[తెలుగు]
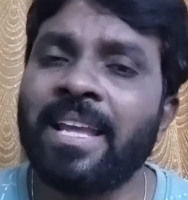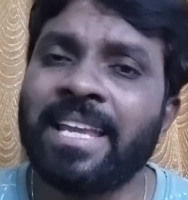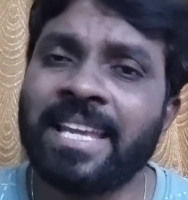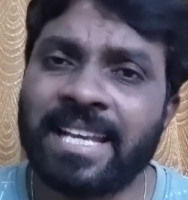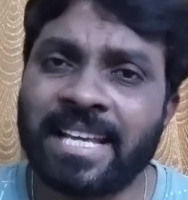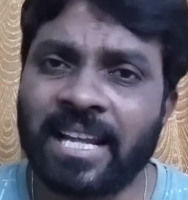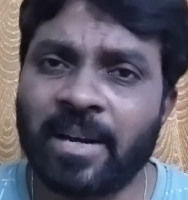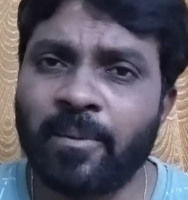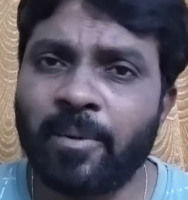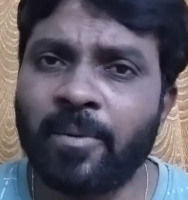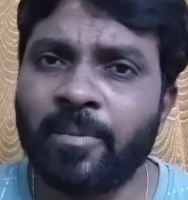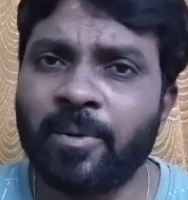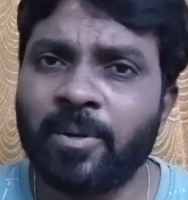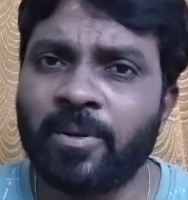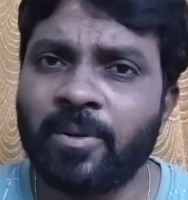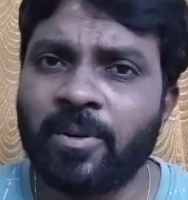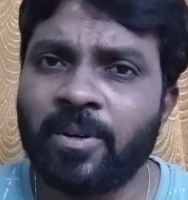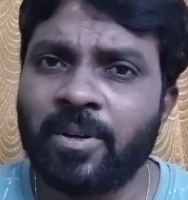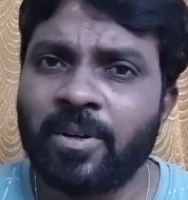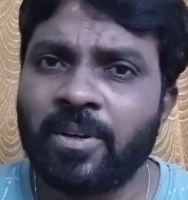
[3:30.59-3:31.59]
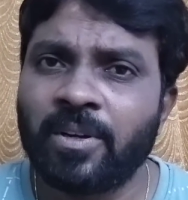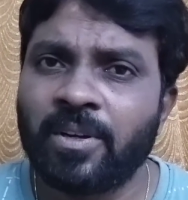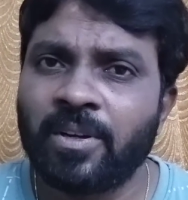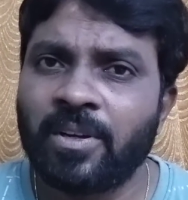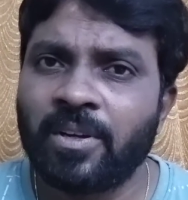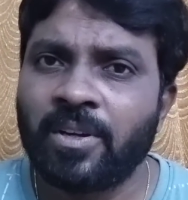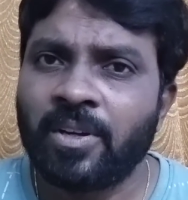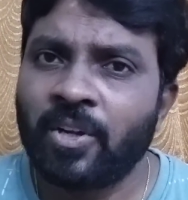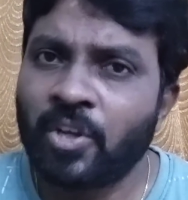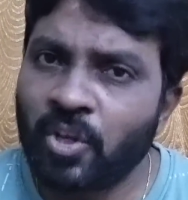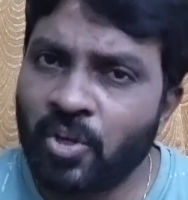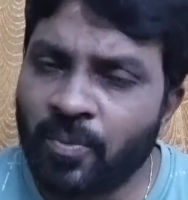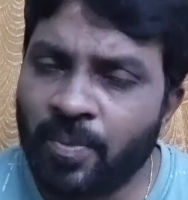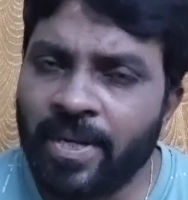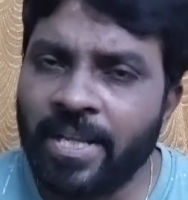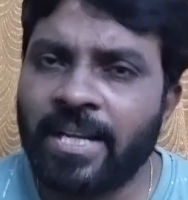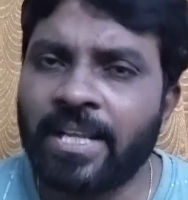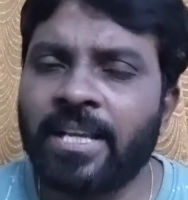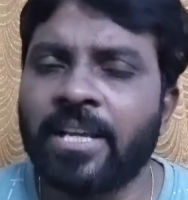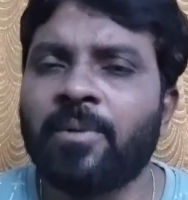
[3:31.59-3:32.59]
ఈ క్రమంలో
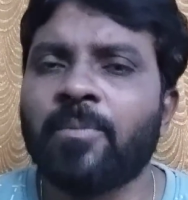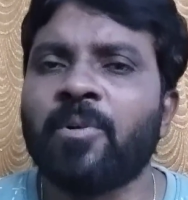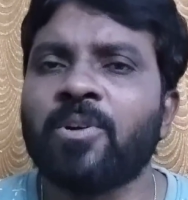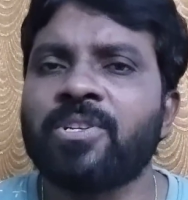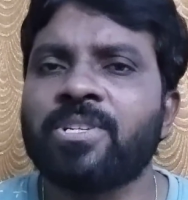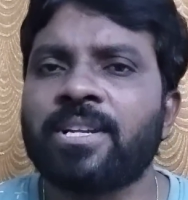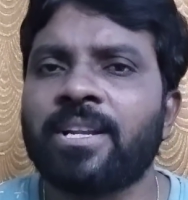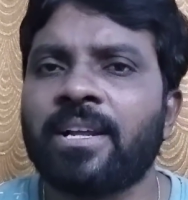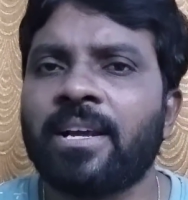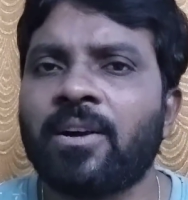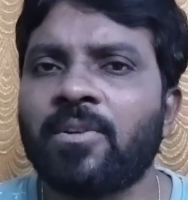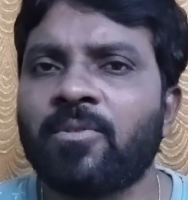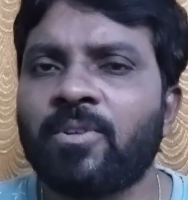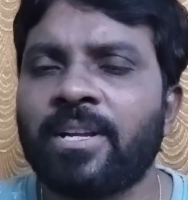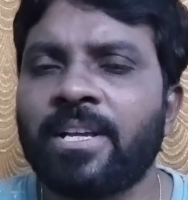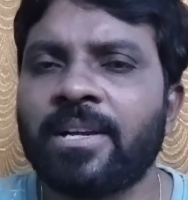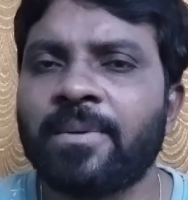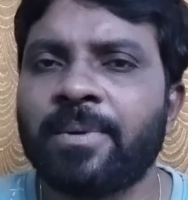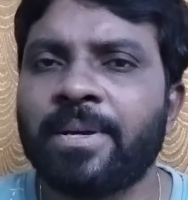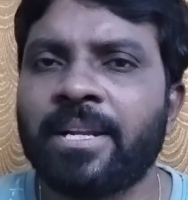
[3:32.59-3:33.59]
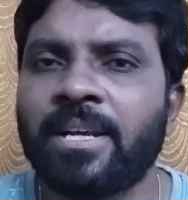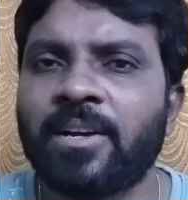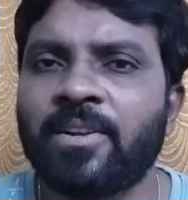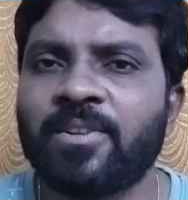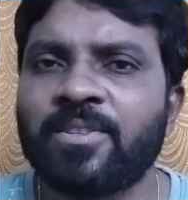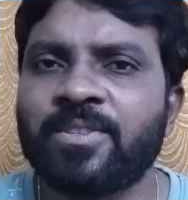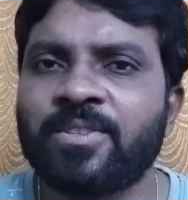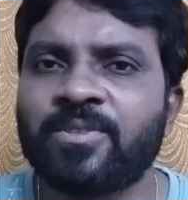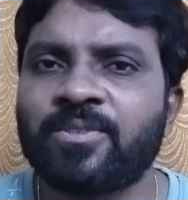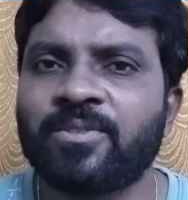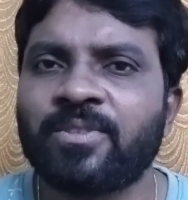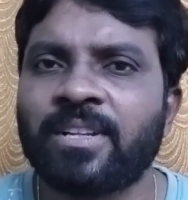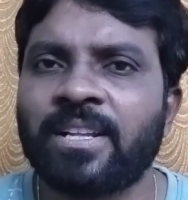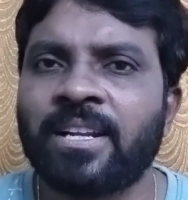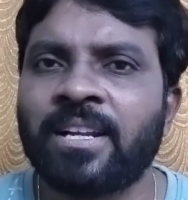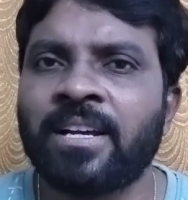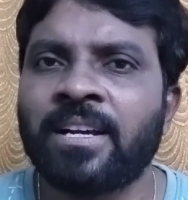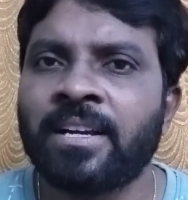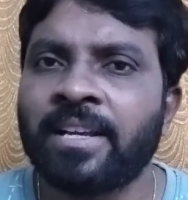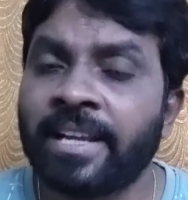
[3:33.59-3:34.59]
ఇప్పుడు ఆయన ఎమోషనల్గా కూడా ఏమైనా
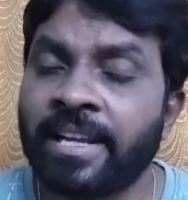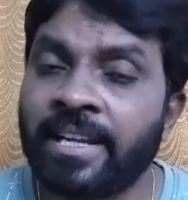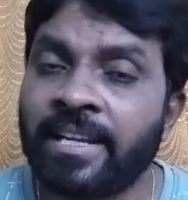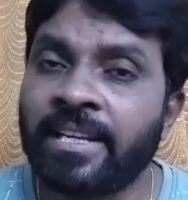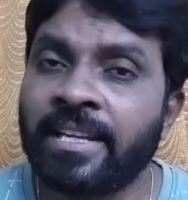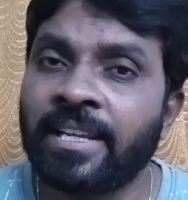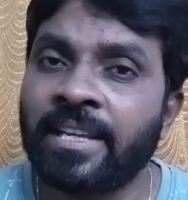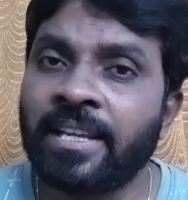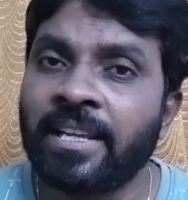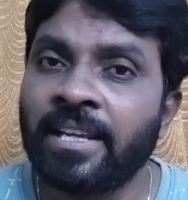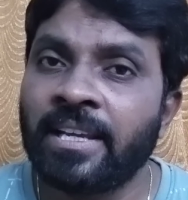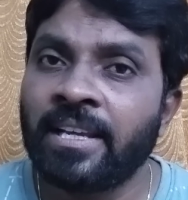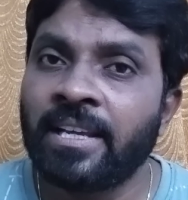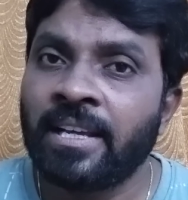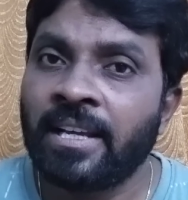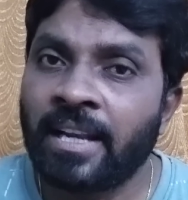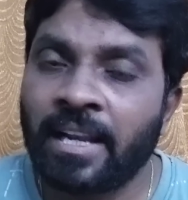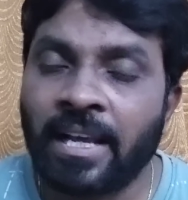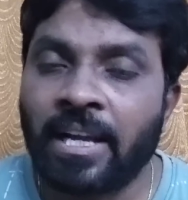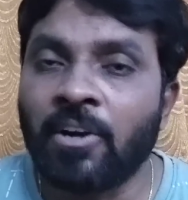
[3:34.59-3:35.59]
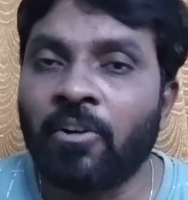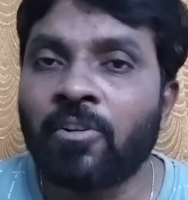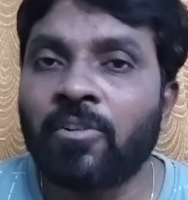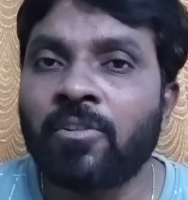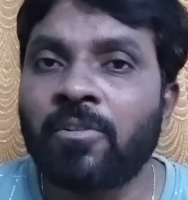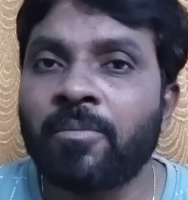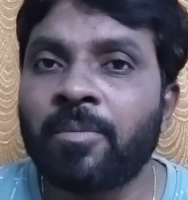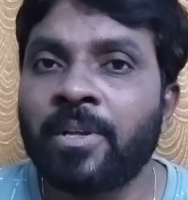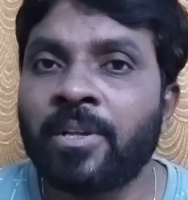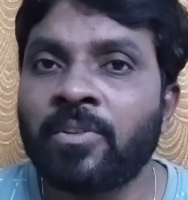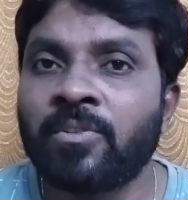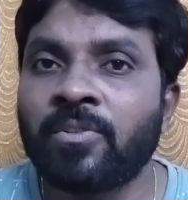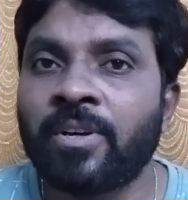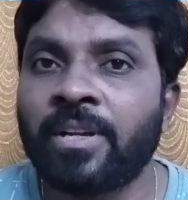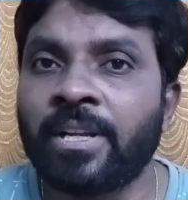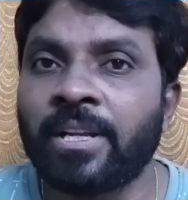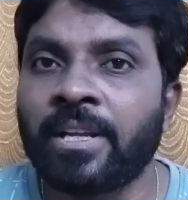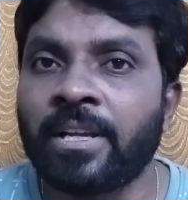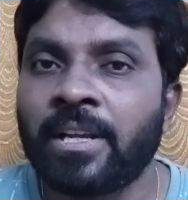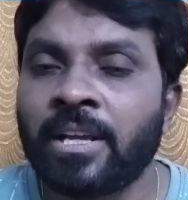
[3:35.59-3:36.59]
ఆలోచిస్తున్నారా ఏంటి నా గౌరవం లేదు
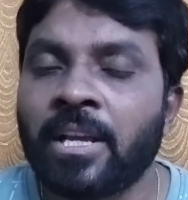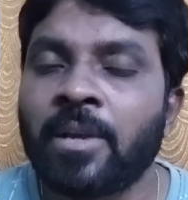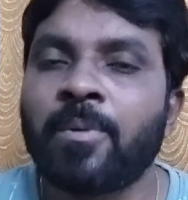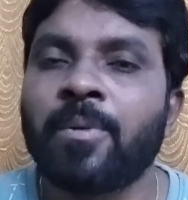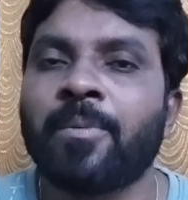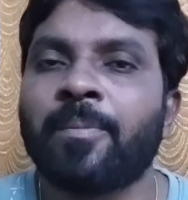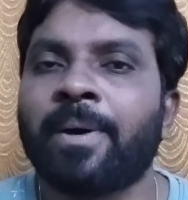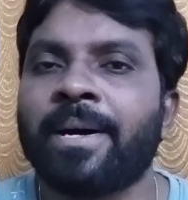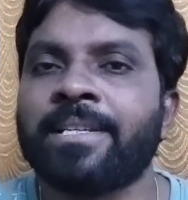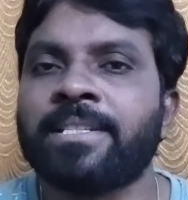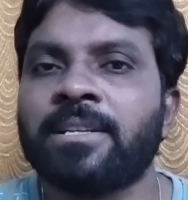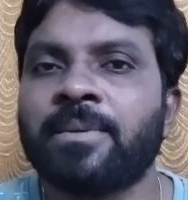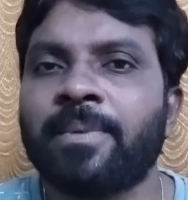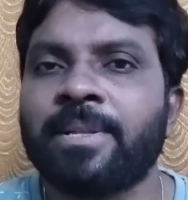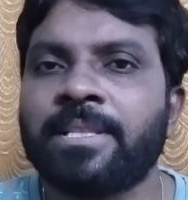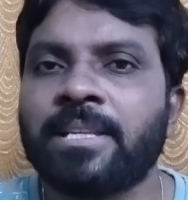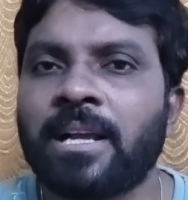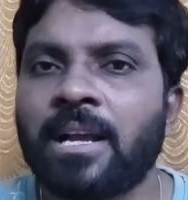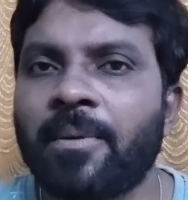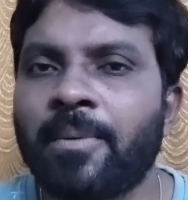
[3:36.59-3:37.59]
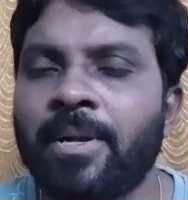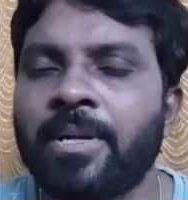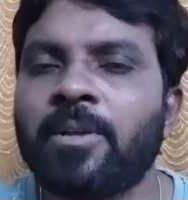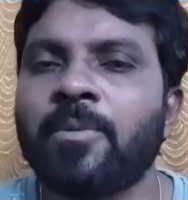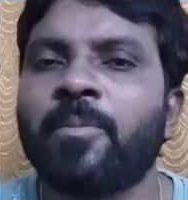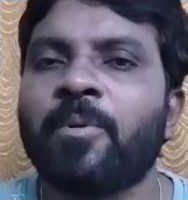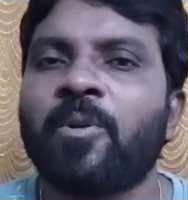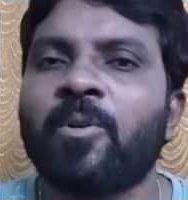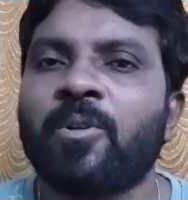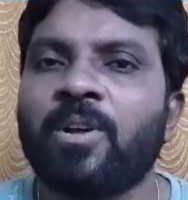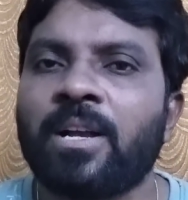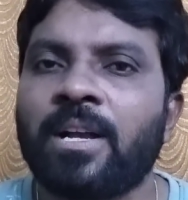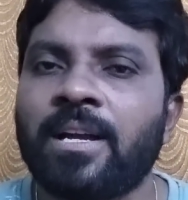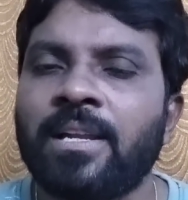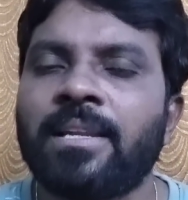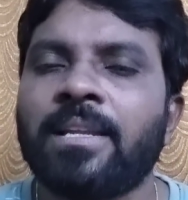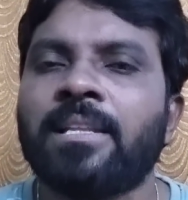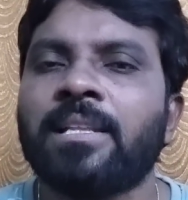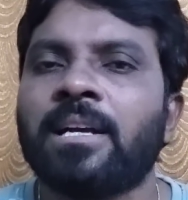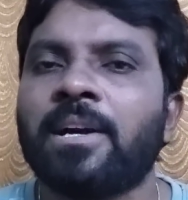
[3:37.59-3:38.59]
అని ఇప్పుడు మాజీ మంత్రి కాబట్టి
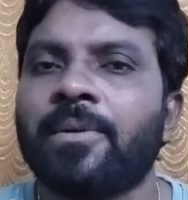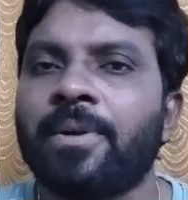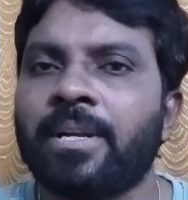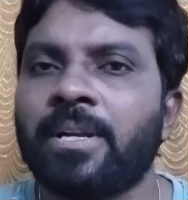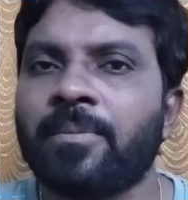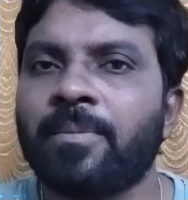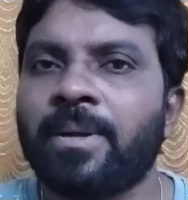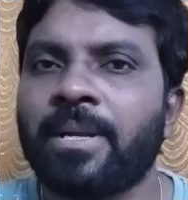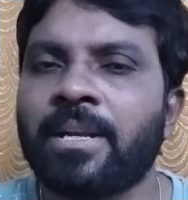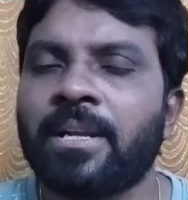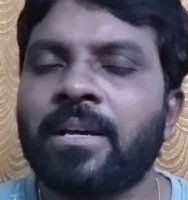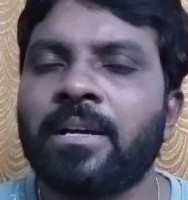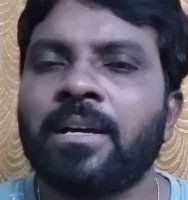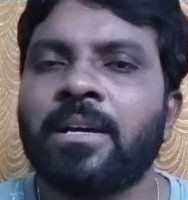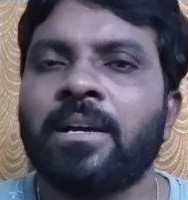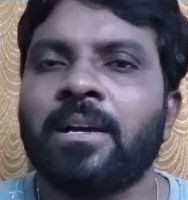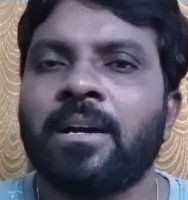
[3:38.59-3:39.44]
ప్రోటోకాల్ లేదు కాబట్టి మొన్న